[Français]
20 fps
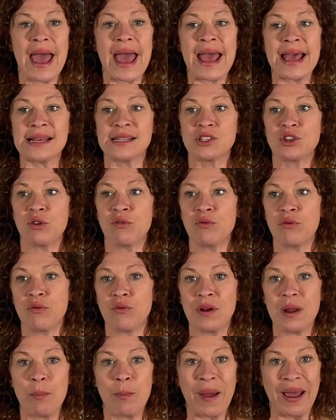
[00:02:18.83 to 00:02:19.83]
Est-ce que vous
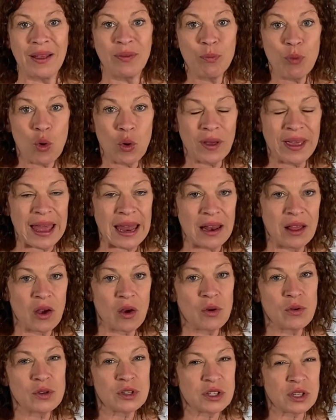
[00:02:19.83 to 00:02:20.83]
voulez peindre pour
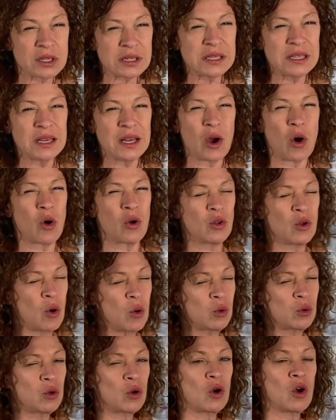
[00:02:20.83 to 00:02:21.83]
quelqu'un? Ça, c'est un
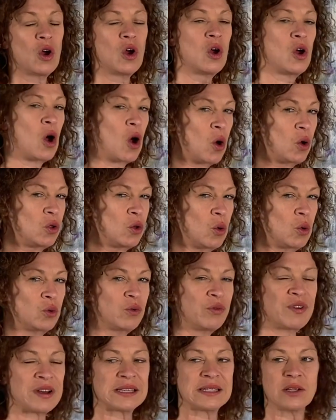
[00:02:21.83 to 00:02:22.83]
autre une
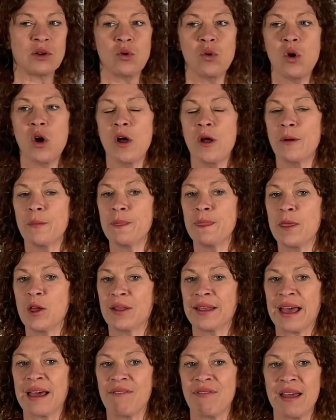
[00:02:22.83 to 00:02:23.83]
autre façon de
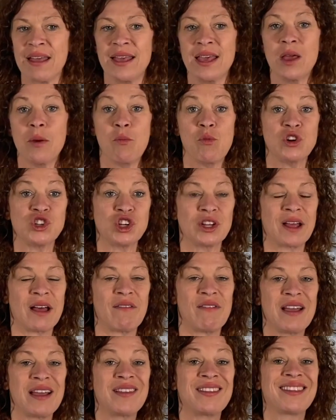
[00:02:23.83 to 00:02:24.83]
travailler. Moi, je
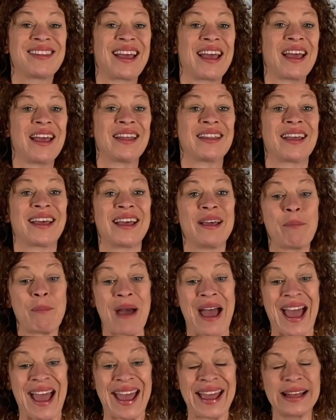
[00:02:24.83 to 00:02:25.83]
travaille très, très
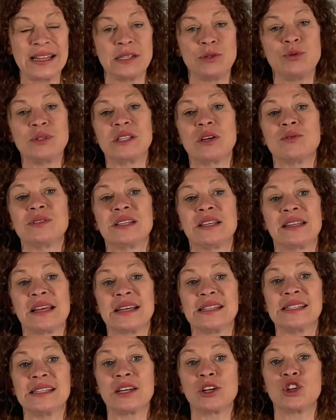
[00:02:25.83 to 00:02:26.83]
par intuition,
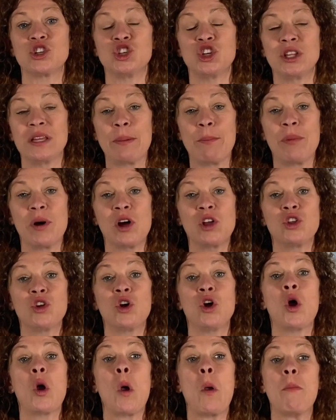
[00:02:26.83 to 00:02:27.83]
c'est-à-dire que je n'ai pas
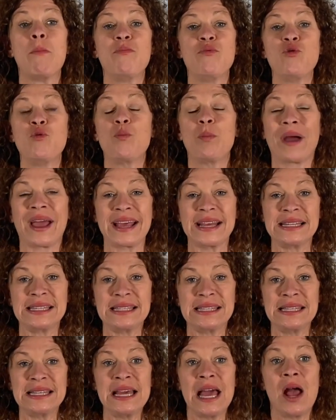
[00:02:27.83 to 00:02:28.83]
de but
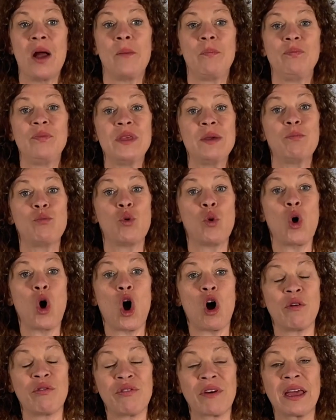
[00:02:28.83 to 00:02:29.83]
précis ni pour
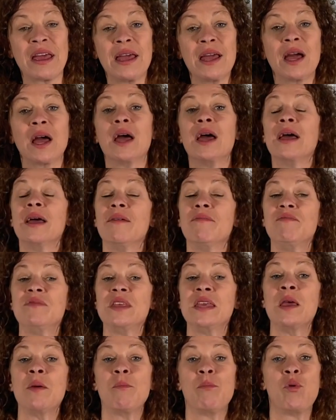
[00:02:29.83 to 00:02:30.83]
offrir
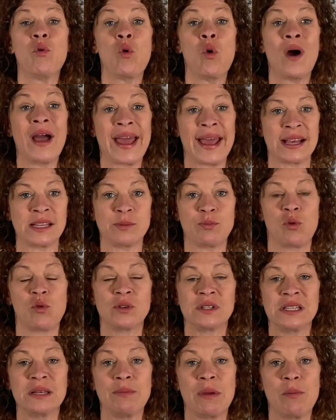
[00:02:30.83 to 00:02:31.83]
ni pour
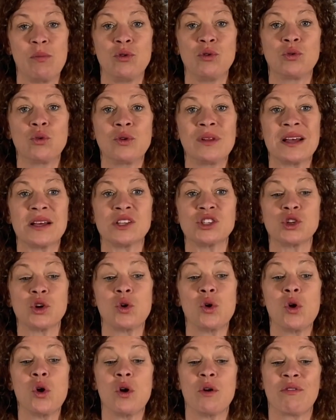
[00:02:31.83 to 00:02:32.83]
exposer, mais plutôt dans
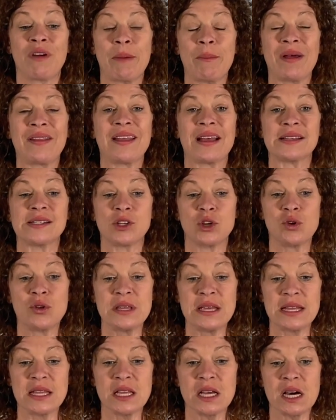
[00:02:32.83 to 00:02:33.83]
un, vraiment dans
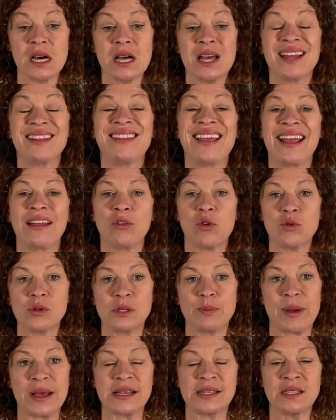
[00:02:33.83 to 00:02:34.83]
un état
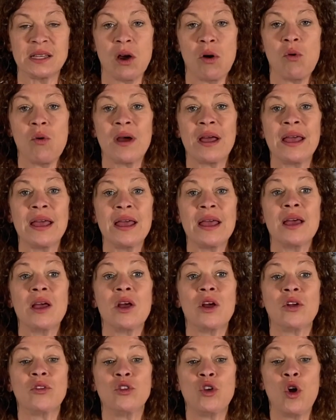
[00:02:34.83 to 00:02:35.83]
d'introspection et
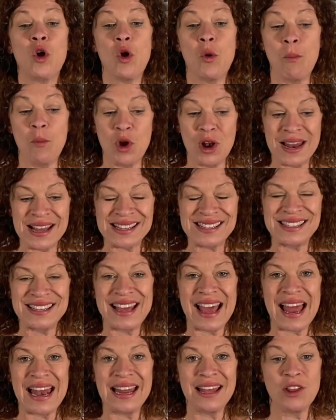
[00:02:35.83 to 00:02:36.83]
de me
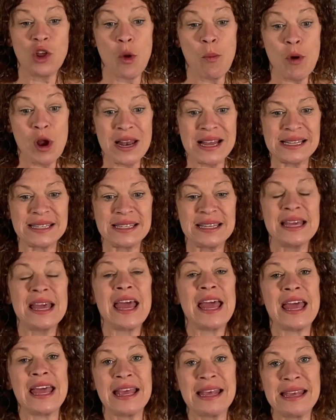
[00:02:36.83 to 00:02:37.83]
laisser aller, de me laisser
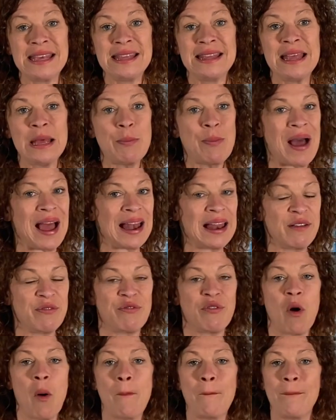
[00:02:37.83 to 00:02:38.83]
guider par les
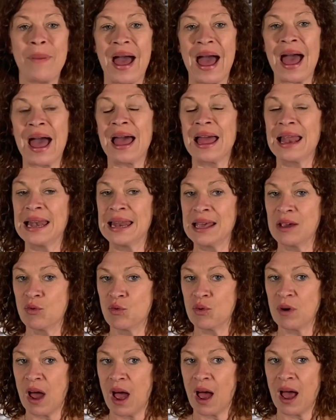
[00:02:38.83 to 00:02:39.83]
formes, par les
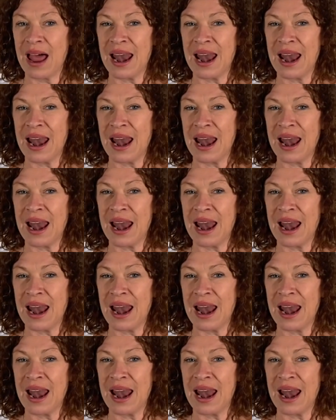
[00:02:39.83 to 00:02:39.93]
couleurs.